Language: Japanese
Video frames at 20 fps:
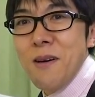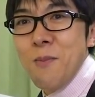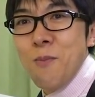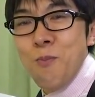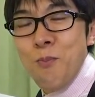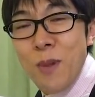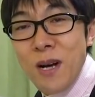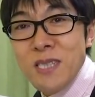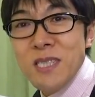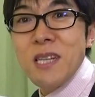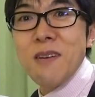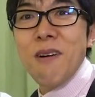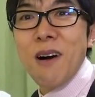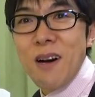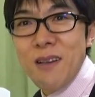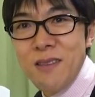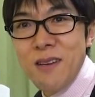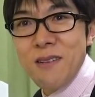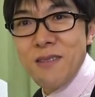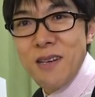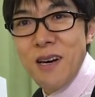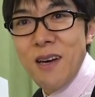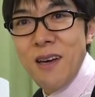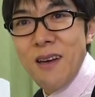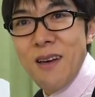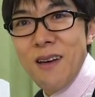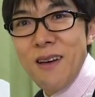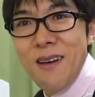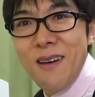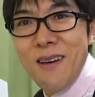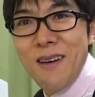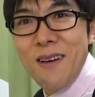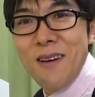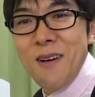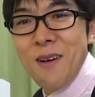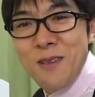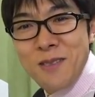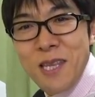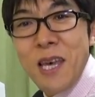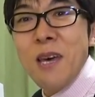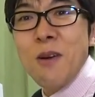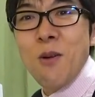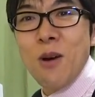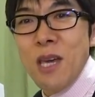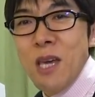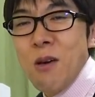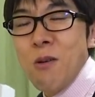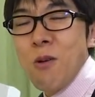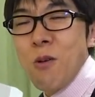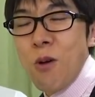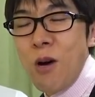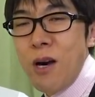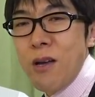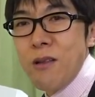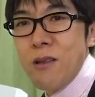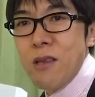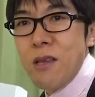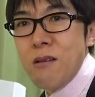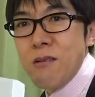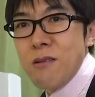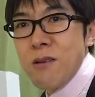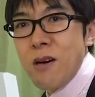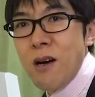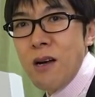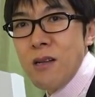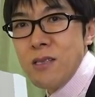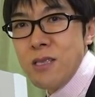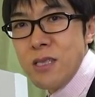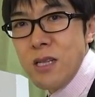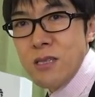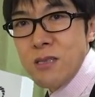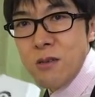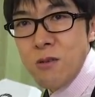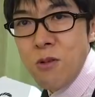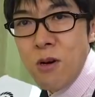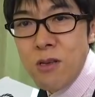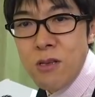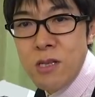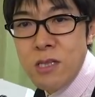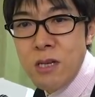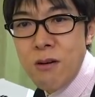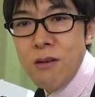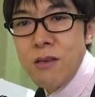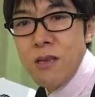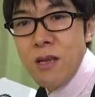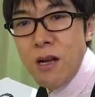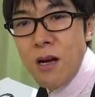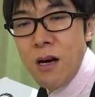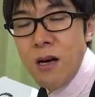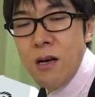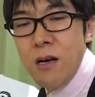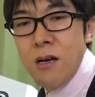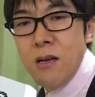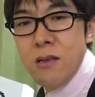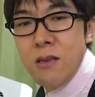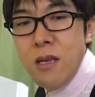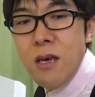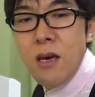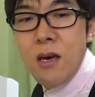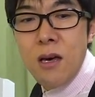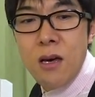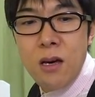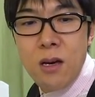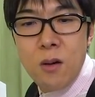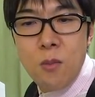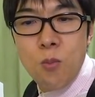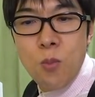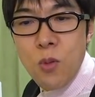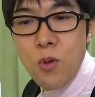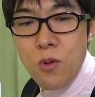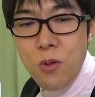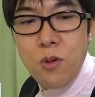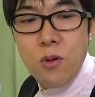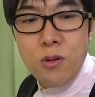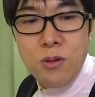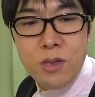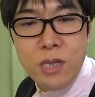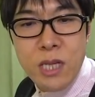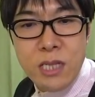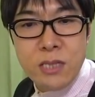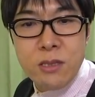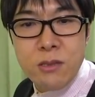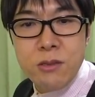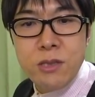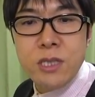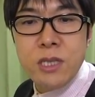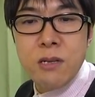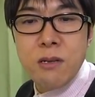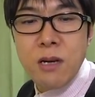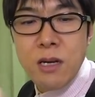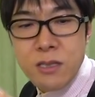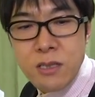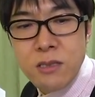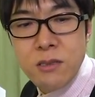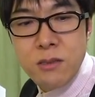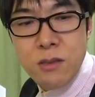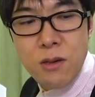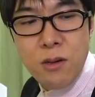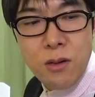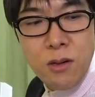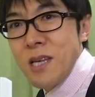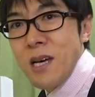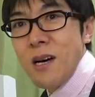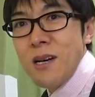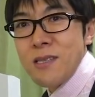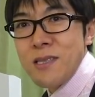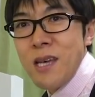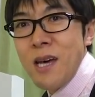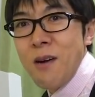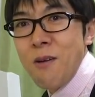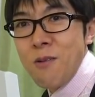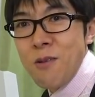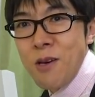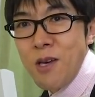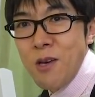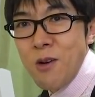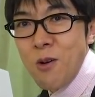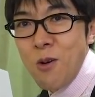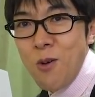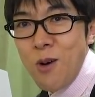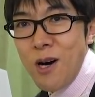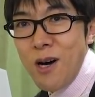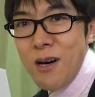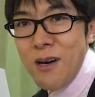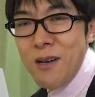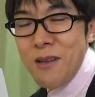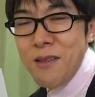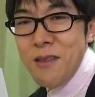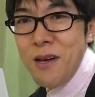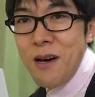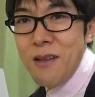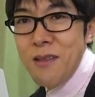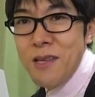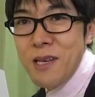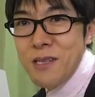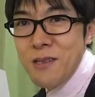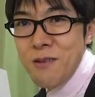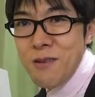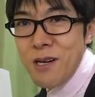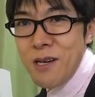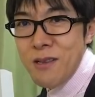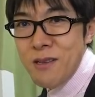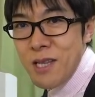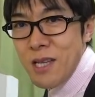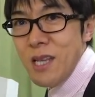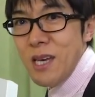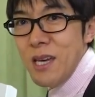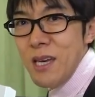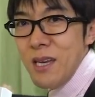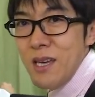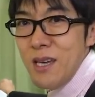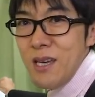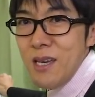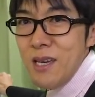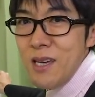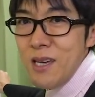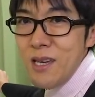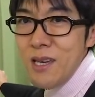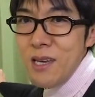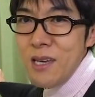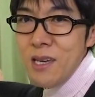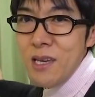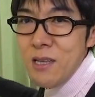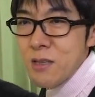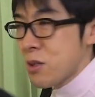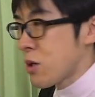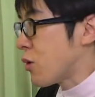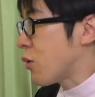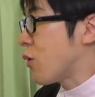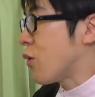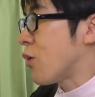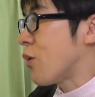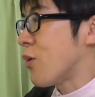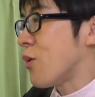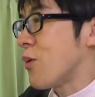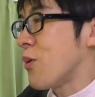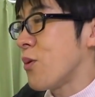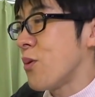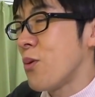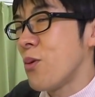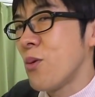マジで分かんなくない最後1個入ってる感じですこうやって触ったらでもう出尽くしてる感じすんのよさあ最後の1個は何でしょうかテディーン